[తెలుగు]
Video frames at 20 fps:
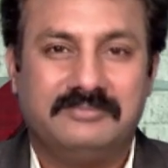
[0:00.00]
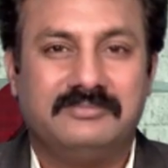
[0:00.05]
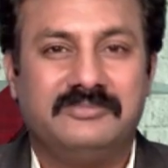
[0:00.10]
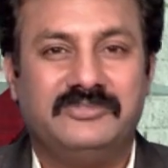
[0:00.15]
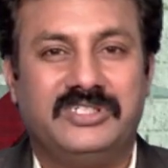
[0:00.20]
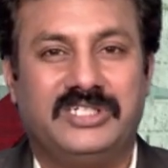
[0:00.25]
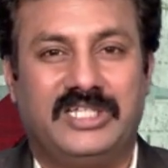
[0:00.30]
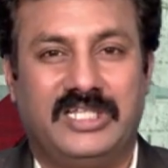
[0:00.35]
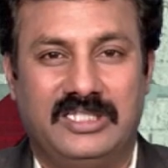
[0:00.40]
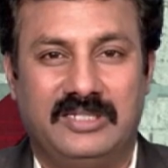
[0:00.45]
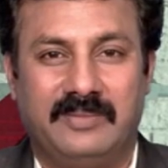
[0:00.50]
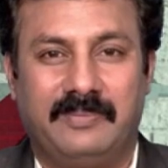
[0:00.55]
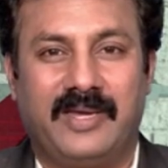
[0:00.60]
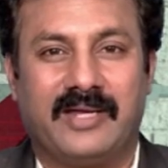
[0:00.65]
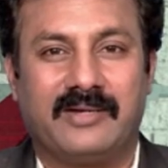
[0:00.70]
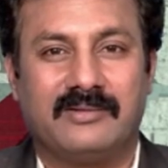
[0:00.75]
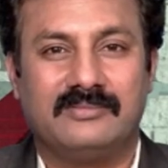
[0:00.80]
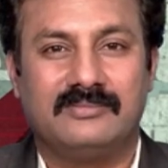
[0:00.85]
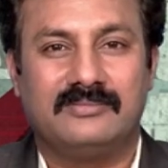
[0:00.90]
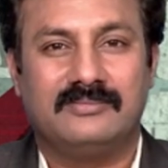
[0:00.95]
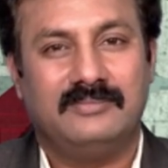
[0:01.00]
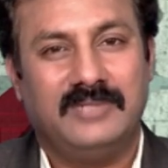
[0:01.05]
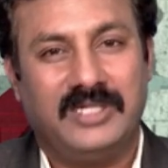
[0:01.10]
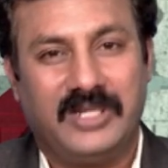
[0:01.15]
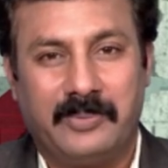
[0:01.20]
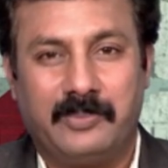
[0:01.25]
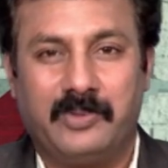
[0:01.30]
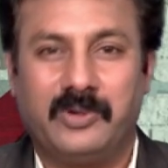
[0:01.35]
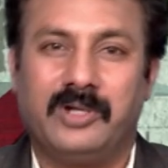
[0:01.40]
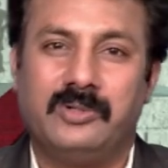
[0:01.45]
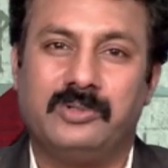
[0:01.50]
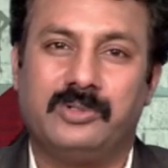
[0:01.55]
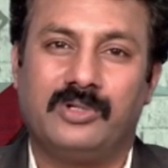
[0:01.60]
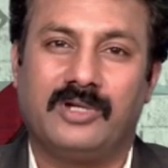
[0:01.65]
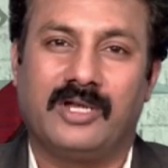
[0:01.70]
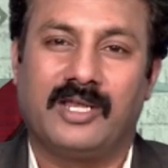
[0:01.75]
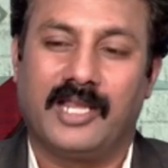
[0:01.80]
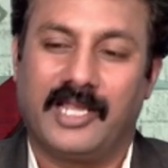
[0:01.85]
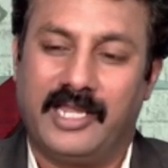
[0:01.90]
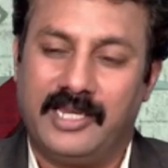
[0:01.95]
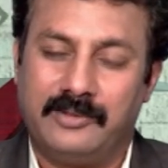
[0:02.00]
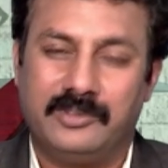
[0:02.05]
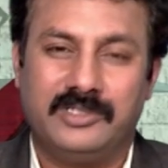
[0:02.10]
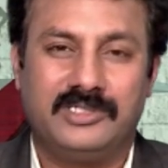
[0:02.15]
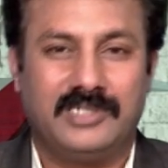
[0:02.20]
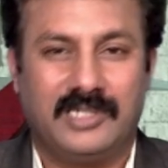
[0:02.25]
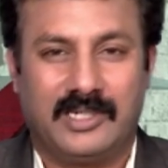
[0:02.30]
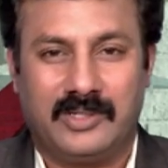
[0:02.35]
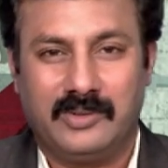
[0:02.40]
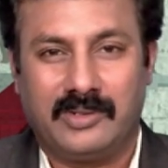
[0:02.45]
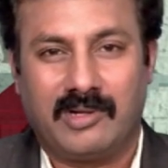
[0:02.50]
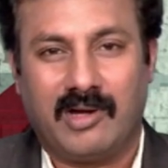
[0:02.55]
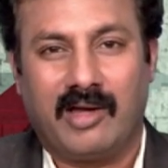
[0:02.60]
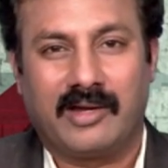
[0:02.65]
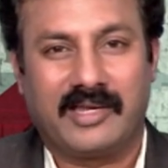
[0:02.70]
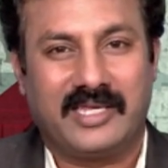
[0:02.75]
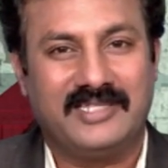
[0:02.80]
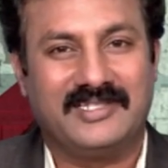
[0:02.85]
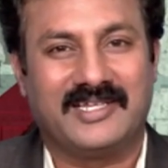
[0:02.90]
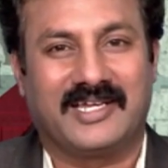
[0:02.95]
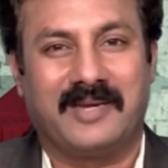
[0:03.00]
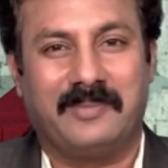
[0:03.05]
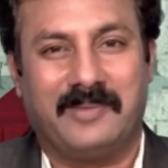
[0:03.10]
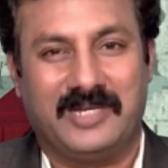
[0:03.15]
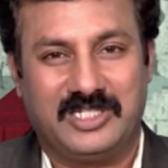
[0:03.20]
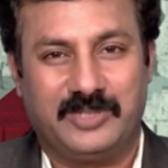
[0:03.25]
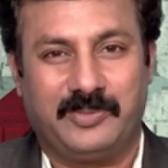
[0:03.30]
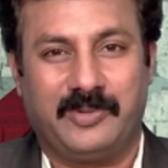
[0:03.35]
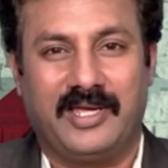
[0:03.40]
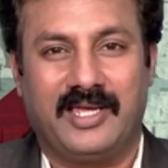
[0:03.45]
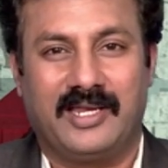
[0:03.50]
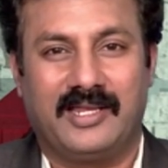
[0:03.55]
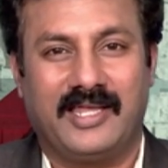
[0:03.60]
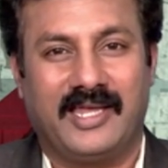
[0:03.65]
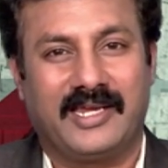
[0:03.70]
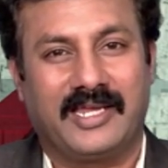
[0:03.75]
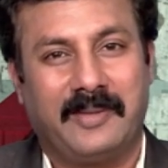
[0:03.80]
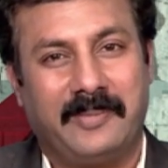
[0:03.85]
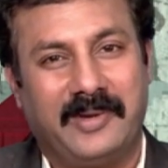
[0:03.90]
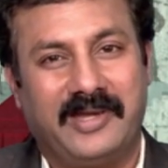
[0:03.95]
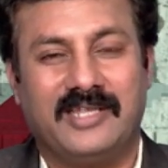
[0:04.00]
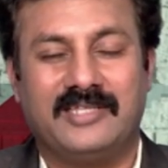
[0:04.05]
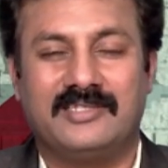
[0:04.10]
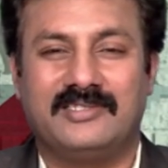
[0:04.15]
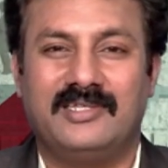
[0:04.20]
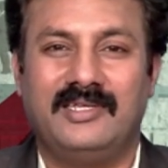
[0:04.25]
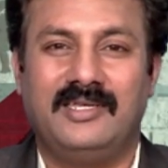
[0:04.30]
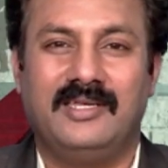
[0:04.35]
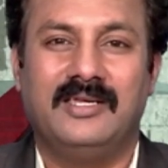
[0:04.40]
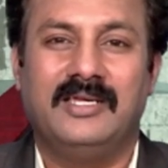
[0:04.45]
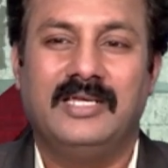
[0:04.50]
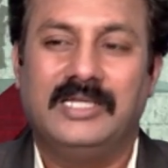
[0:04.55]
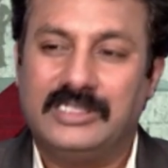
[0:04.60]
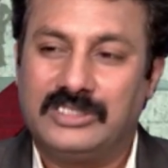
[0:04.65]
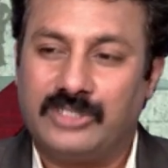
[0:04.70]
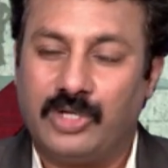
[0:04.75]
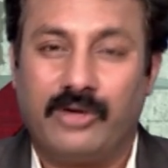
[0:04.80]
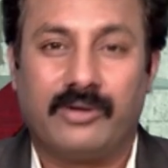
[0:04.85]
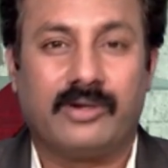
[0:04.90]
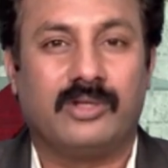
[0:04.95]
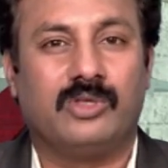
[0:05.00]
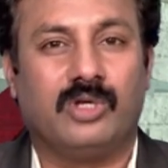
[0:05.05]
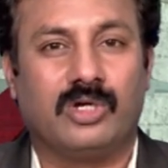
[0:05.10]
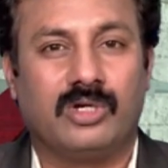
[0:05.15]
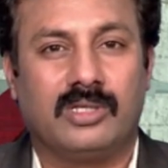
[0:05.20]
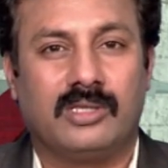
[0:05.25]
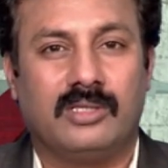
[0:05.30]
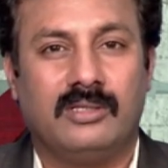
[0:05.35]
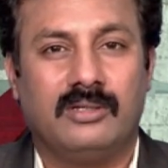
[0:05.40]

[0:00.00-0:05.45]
విషయం చెప్పారు మీరు ఎప్పుడు అంటున్నట్లుగానే వచ్చాను కార్ కీస్ అక్కడ మర్చిపోయాను దానికి పెట్టేసి సో ఎవరో దొంగ